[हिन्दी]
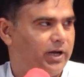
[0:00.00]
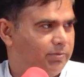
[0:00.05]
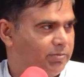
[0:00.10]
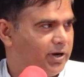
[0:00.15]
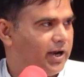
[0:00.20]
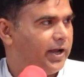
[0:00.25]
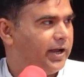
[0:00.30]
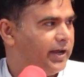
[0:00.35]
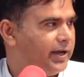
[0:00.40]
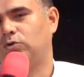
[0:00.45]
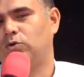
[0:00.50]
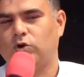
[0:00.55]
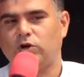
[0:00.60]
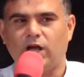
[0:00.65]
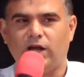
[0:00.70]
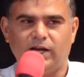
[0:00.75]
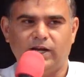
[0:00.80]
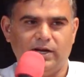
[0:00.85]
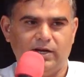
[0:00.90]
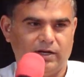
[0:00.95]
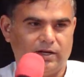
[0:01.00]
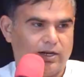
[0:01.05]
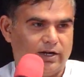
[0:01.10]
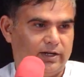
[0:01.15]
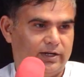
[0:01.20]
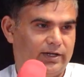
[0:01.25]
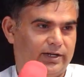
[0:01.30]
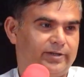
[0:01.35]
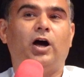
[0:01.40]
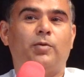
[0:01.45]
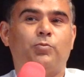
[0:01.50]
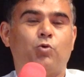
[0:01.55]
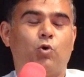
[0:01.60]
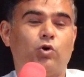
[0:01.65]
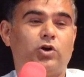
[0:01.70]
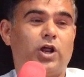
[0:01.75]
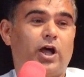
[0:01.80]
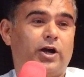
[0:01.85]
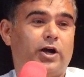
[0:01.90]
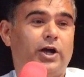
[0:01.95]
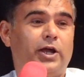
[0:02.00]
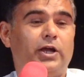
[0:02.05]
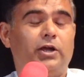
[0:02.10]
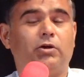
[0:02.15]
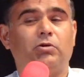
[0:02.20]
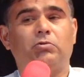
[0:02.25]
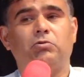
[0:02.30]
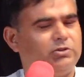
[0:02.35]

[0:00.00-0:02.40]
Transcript: हब रहा है कोटा के लिए निकल लिया अब कोटा गए